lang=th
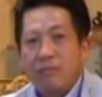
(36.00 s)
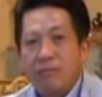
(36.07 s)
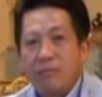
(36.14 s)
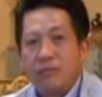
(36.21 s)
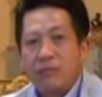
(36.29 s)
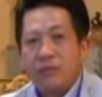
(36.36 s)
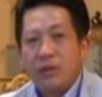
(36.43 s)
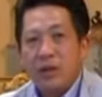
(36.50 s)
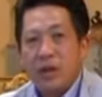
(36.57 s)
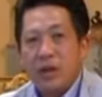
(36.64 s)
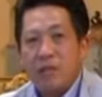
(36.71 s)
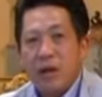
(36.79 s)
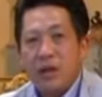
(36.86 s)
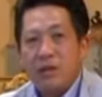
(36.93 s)
ครับ
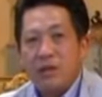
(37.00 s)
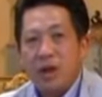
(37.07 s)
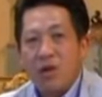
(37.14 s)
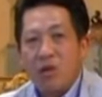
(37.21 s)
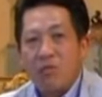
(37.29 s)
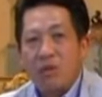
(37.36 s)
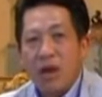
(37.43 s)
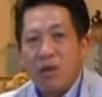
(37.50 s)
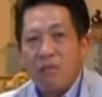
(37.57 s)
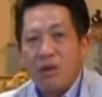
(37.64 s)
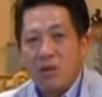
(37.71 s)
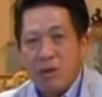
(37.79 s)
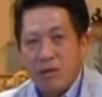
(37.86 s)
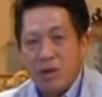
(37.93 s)
จะทำให้สังคมไท
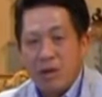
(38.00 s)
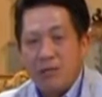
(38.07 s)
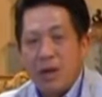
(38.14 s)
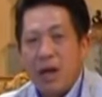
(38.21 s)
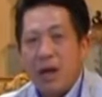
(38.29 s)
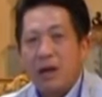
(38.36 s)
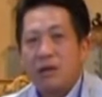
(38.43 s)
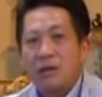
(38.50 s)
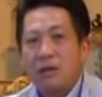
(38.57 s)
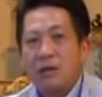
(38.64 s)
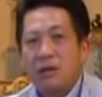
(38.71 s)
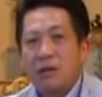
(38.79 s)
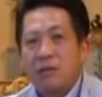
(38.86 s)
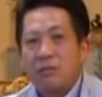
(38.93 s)
ยมีความเข้มแข็ง
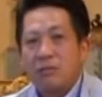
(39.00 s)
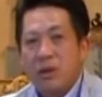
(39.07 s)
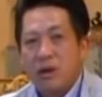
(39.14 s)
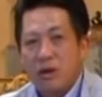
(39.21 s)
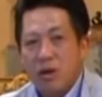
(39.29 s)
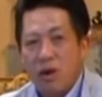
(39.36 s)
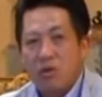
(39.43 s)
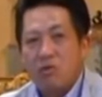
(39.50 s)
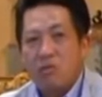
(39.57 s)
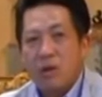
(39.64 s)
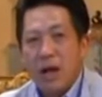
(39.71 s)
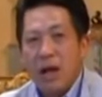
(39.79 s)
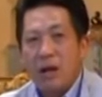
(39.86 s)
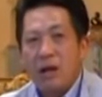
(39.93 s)
เป็นเกราะ
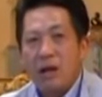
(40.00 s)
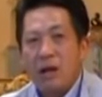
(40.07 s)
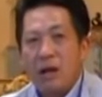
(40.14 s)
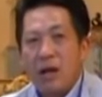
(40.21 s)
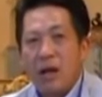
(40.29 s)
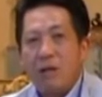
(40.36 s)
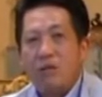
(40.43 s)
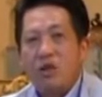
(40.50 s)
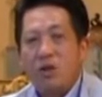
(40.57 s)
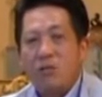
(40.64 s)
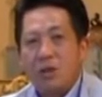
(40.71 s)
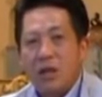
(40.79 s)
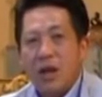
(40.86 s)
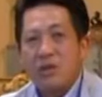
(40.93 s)
คุ้มกัน ให้
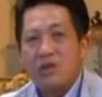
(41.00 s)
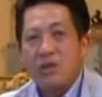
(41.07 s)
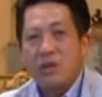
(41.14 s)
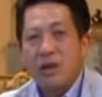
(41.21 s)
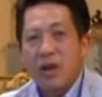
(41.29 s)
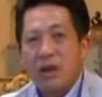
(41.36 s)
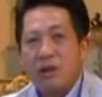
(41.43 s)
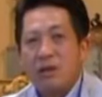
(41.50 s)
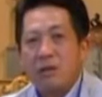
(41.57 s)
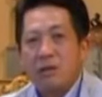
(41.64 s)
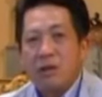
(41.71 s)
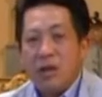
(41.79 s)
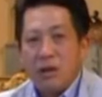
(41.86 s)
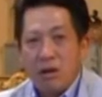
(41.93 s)
พี่น้องประชาชนนั้น
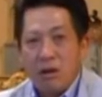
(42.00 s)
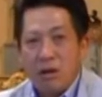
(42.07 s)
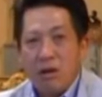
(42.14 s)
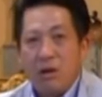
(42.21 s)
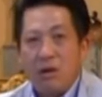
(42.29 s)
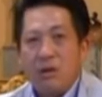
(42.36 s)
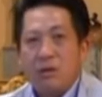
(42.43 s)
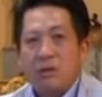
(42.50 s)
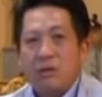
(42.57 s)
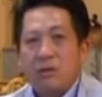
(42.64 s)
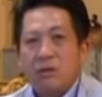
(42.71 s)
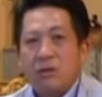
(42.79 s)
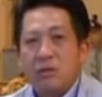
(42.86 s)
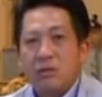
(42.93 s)
ไม่เดือดร้อน
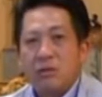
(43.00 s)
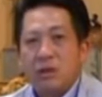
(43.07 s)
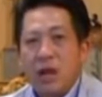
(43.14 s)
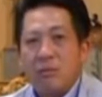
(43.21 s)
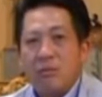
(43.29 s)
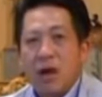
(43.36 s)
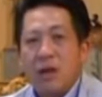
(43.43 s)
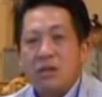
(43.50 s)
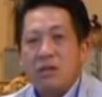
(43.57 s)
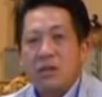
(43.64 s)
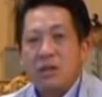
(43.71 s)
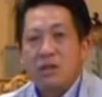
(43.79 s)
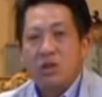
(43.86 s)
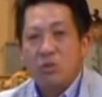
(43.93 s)
สามา
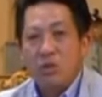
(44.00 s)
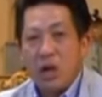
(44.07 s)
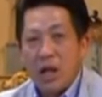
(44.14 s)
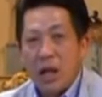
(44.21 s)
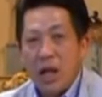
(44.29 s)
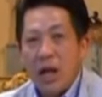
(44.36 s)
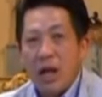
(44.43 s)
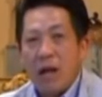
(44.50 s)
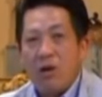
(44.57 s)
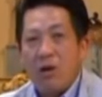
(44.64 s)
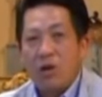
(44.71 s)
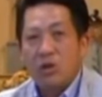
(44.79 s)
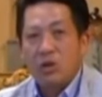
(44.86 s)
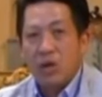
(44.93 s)
รถยืนอยู่บนขา
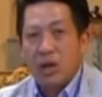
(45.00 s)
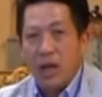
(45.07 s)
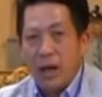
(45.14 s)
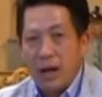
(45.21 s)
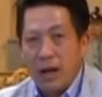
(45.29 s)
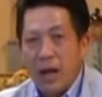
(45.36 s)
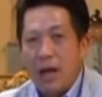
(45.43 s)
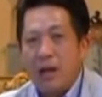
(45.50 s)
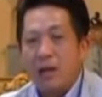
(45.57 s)
ของตนเอ